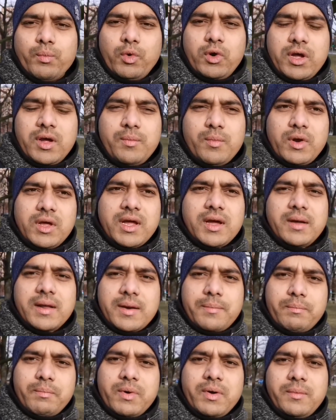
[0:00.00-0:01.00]
முழுக்க முழுக்க
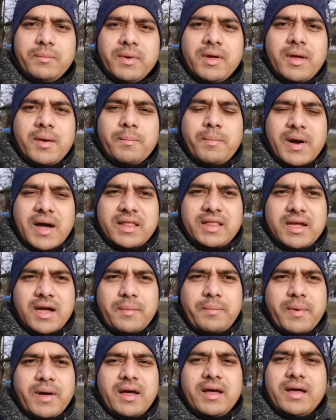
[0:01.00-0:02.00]
ரொம்ப
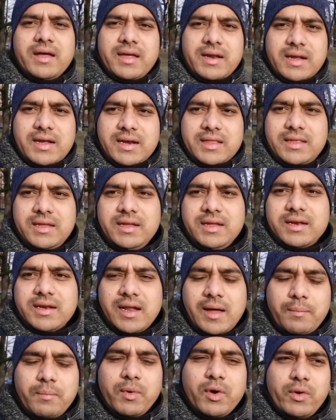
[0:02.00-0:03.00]
பாதுகாப்பாக இருக்கிறது
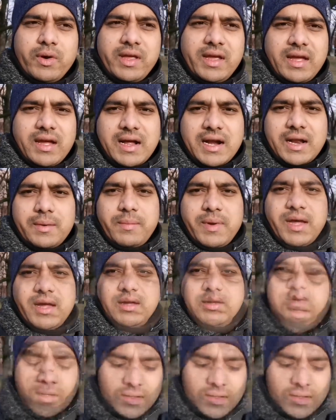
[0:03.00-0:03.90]
நம்மளுடைய கடமை